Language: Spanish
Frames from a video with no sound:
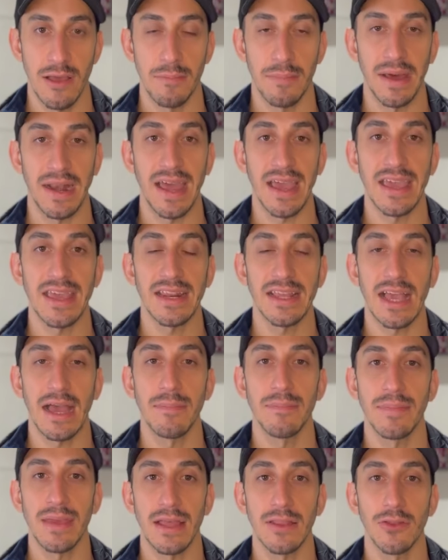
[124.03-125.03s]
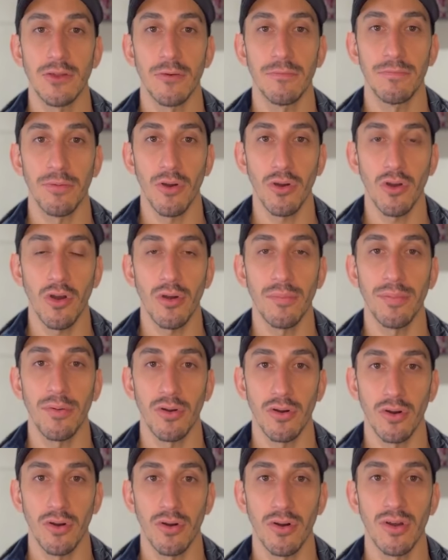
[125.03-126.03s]
para ir cambiando poco a
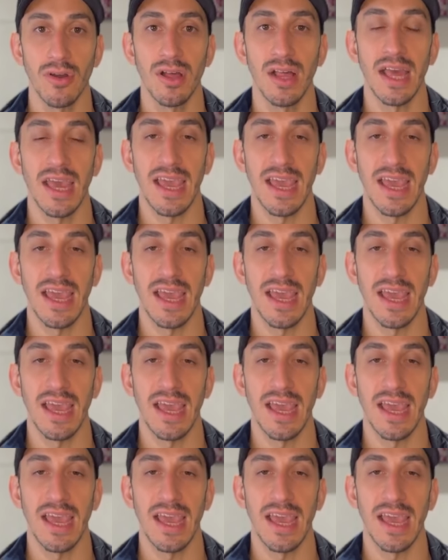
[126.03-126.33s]
poco